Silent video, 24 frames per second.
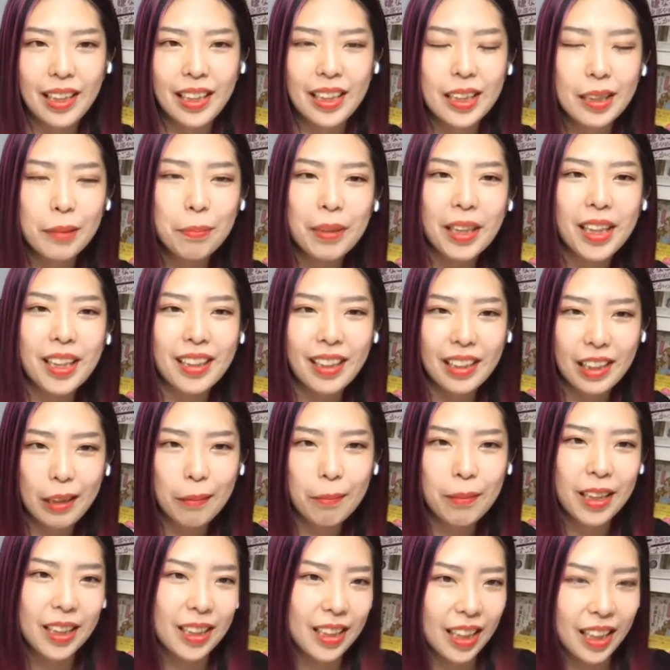1枚か
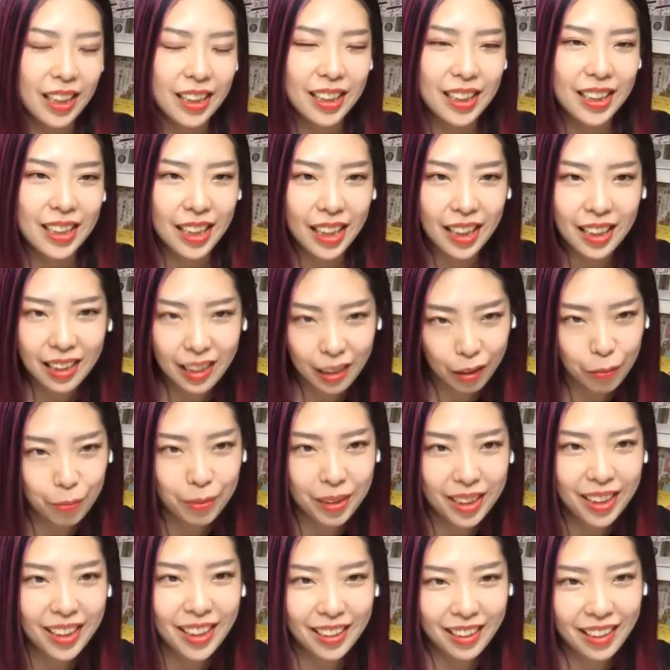2枚買っちゃいなよ
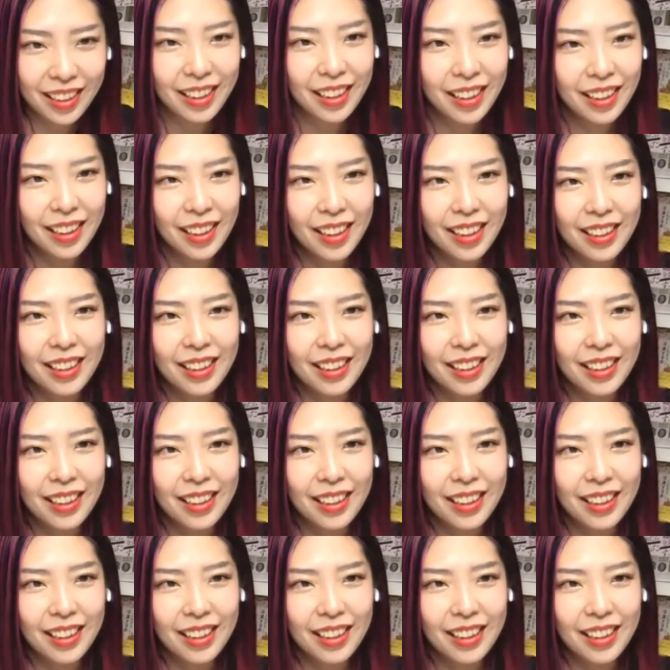みたいな。